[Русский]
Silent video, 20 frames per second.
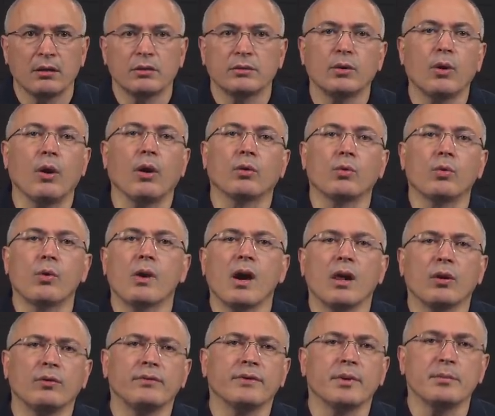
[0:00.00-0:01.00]
Но к
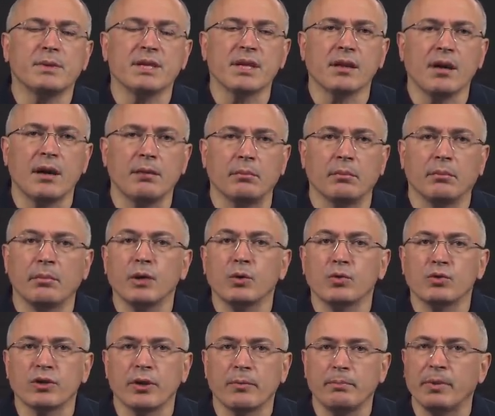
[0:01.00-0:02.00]
уголовным делам мы
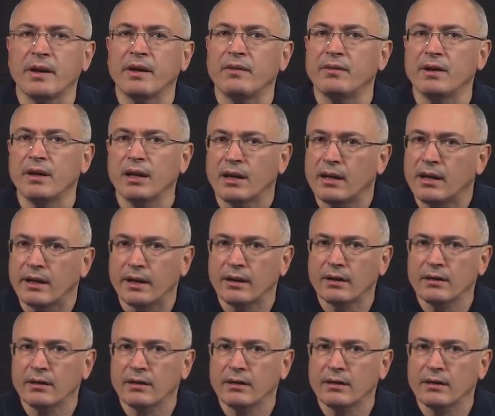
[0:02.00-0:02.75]
уже привыкли.